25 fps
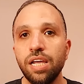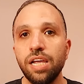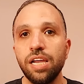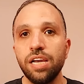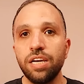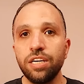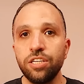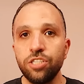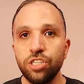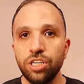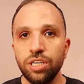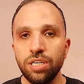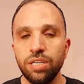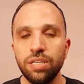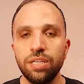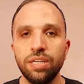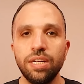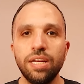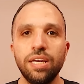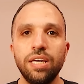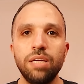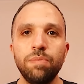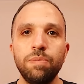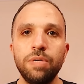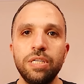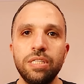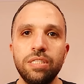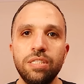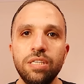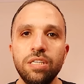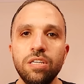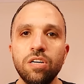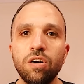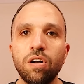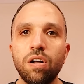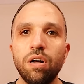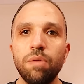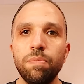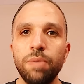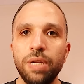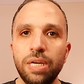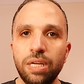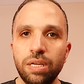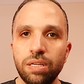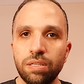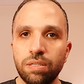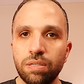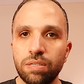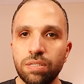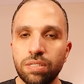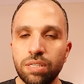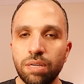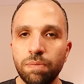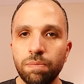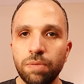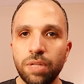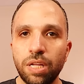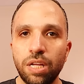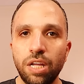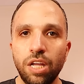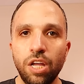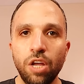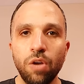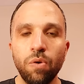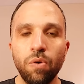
الجين اللي بيديني قابليه السمنه